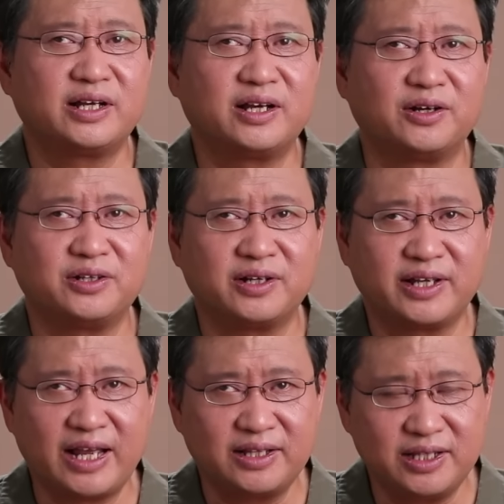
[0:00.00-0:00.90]
但考虑到
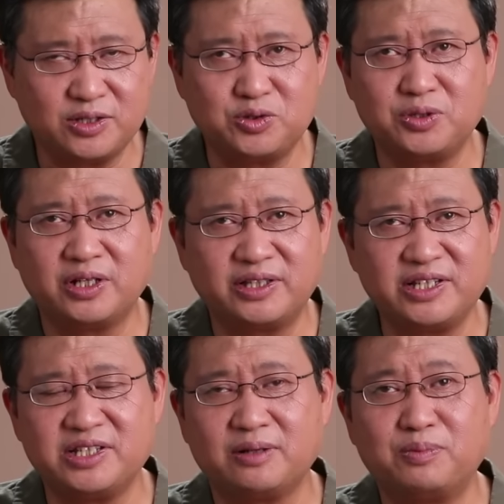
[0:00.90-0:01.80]
该地区呢
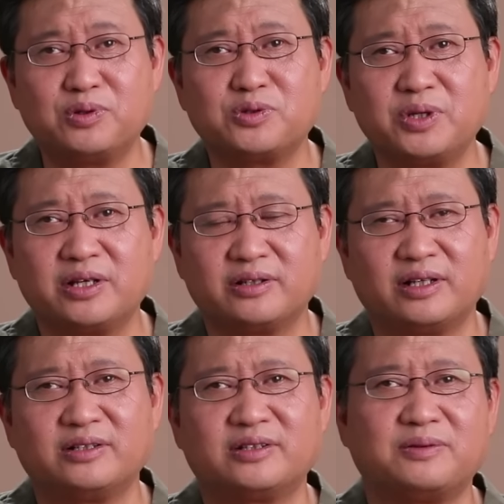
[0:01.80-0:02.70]
地形破碎
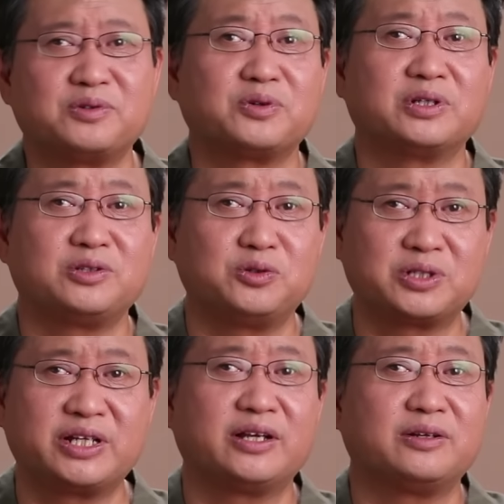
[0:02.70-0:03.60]
啊，咱们说用
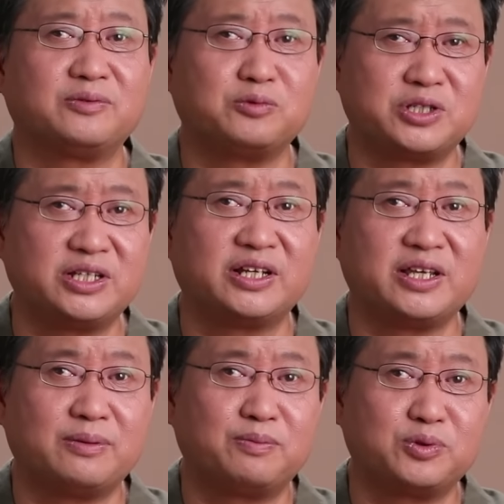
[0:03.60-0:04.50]
这些武器呢
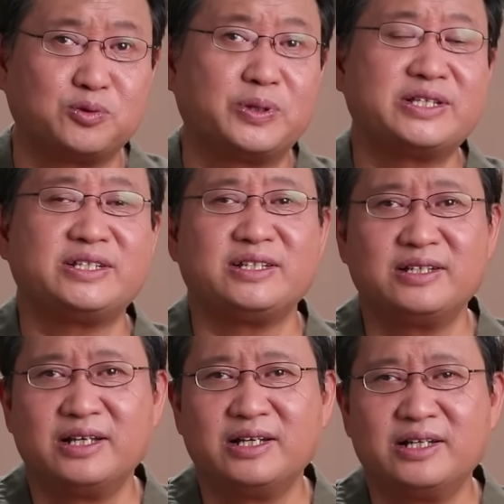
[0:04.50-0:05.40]
也不足为
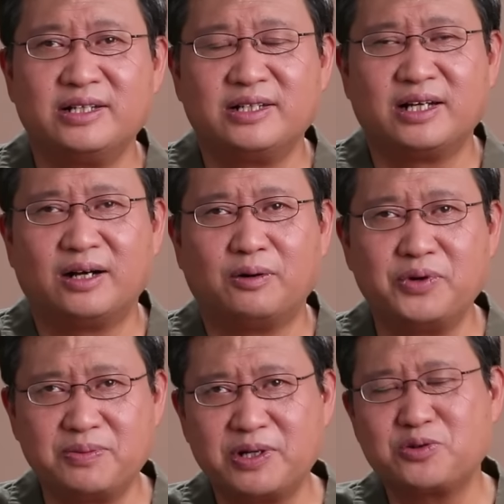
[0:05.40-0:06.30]
奇，啊，我
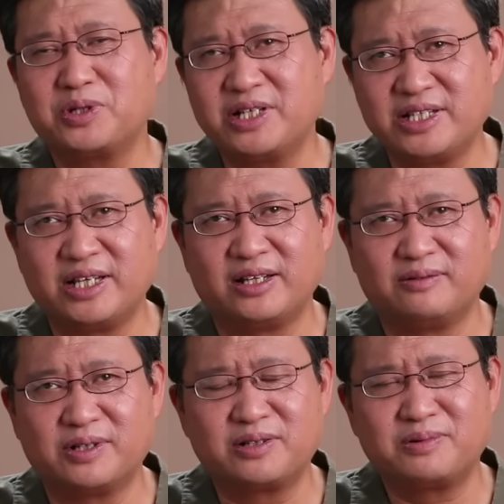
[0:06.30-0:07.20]
为什么要说这些
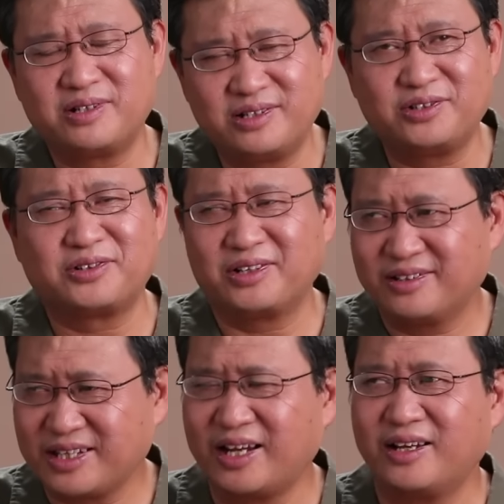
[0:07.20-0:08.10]
呢？我是不是就是说，
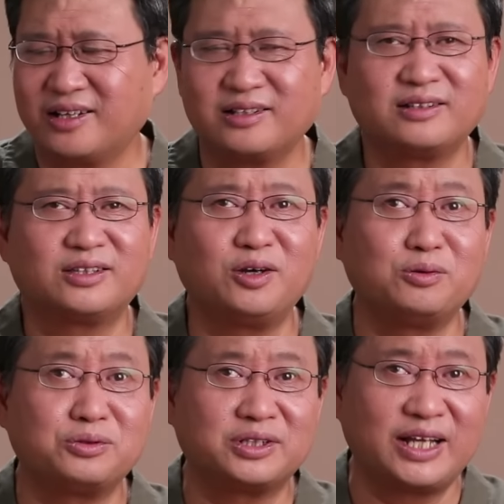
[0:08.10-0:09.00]
哎，
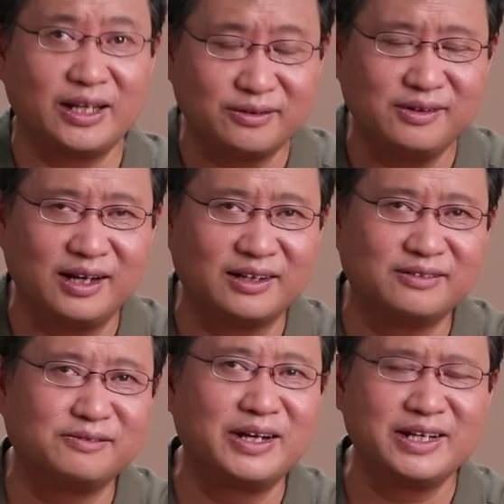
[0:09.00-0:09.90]
透露的太多
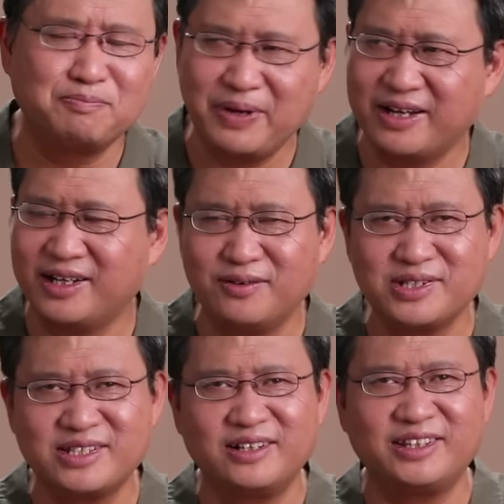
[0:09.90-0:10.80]
了，我万一被俄
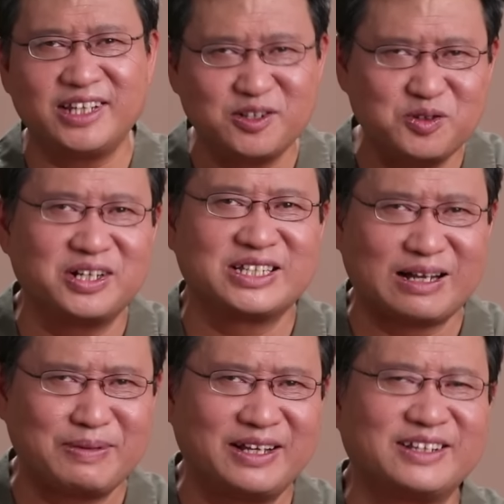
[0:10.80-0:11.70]
罗斯人听去了
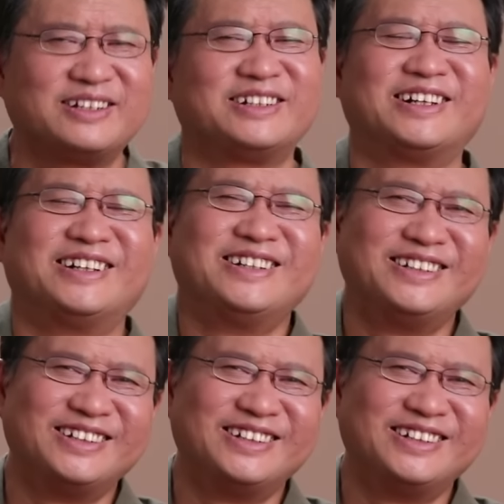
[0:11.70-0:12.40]
咋办？是吧？